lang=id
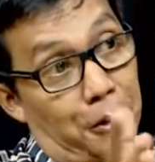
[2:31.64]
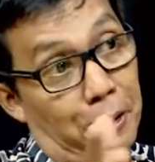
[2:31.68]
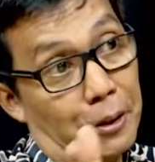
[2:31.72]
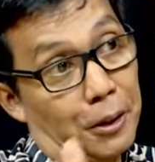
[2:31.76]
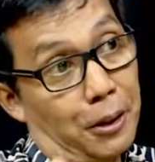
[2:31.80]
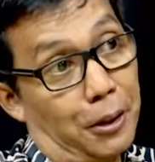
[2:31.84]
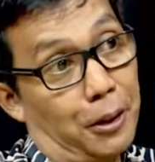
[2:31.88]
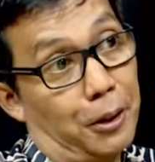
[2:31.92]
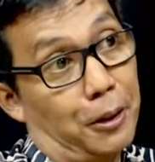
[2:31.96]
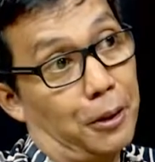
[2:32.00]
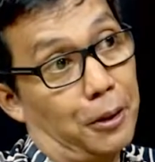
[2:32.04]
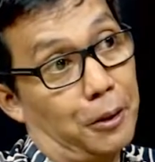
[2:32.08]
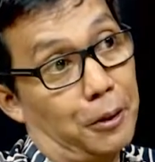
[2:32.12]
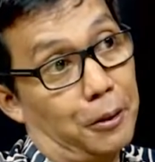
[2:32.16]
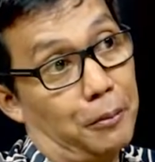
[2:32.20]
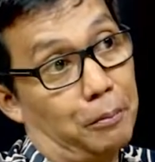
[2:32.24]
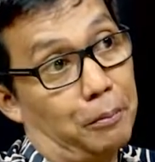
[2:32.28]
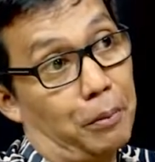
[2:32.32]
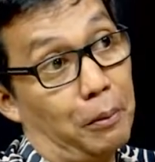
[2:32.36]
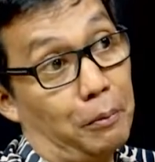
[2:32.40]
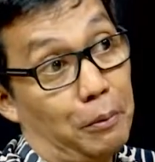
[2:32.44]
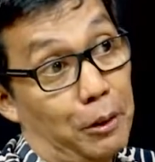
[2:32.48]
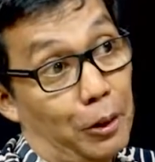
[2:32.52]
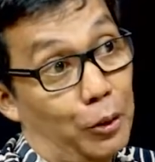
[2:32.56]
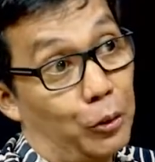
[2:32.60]
uh,
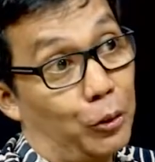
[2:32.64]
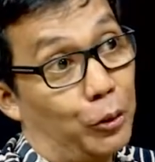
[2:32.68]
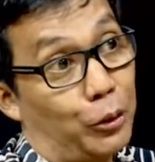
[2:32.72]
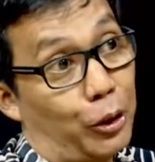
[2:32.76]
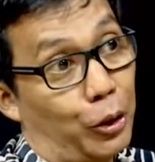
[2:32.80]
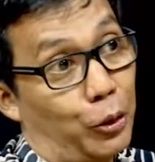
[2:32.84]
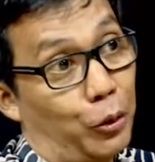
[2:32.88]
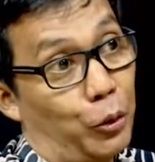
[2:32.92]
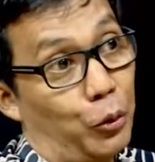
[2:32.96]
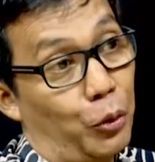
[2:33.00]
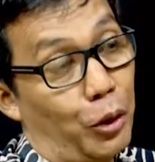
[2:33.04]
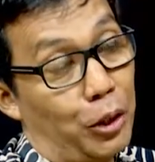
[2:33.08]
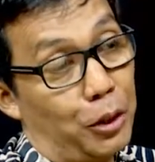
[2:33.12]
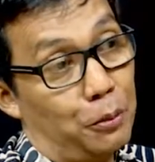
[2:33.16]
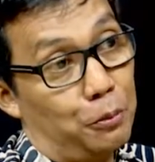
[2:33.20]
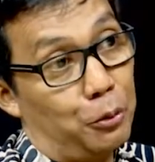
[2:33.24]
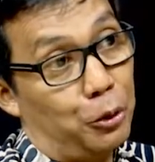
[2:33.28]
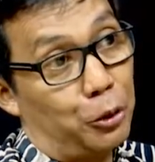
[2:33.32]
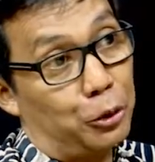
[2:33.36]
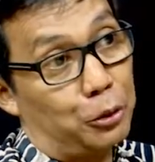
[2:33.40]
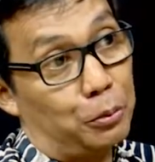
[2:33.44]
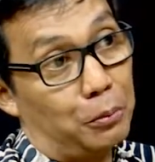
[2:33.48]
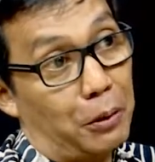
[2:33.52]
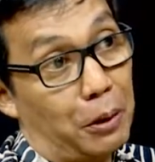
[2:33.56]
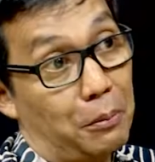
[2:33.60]
pemilu jadi tahun
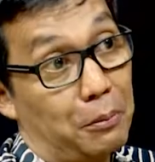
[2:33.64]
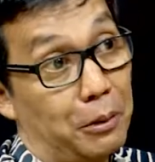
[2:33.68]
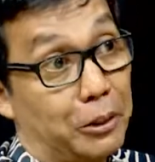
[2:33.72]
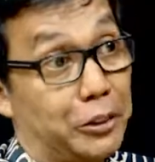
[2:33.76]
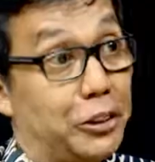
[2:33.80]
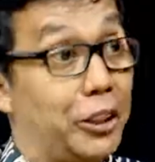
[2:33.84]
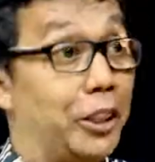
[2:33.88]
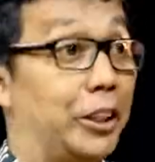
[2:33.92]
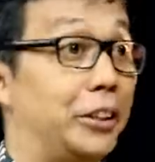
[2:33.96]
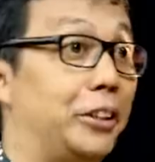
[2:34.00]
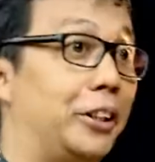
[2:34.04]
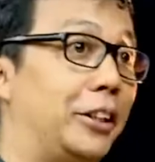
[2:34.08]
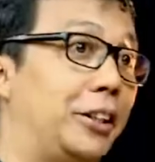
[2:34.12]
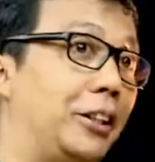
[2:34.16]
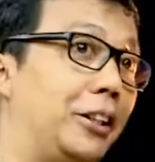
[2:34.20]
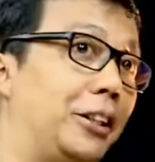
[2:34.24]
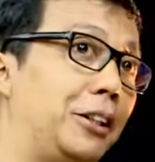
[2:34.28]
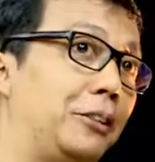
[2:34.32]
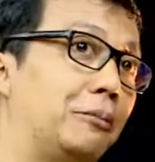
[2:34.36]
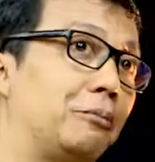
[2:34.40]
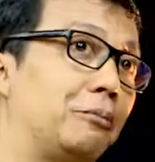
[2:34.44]
2019 gitu ya, ya, ya. Jadi